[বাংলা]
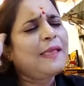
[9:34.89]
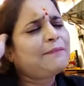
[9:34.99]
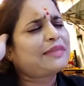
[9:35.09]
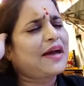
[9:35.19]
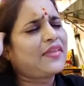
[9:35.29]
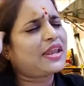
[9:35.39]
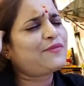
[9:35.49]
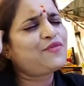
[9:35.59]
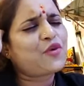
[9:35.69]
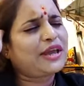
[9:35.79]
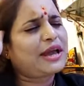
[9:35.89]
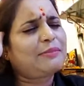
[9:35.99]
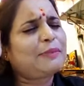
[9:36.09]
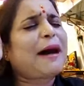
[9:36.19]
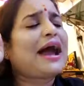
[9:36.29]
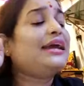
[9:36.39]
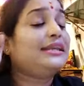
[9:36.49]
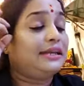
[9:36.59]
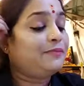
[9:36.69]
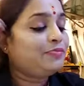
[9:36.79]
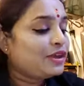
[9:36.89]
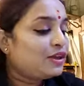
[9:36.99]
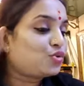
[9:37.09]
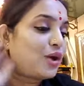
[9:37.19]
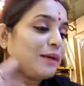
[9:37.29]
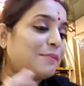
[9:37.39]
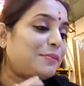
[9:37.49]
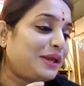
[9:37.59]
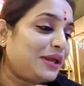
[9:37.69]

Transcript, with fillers: তাদেরকে ফোনে আমি পাইনি তো আপনি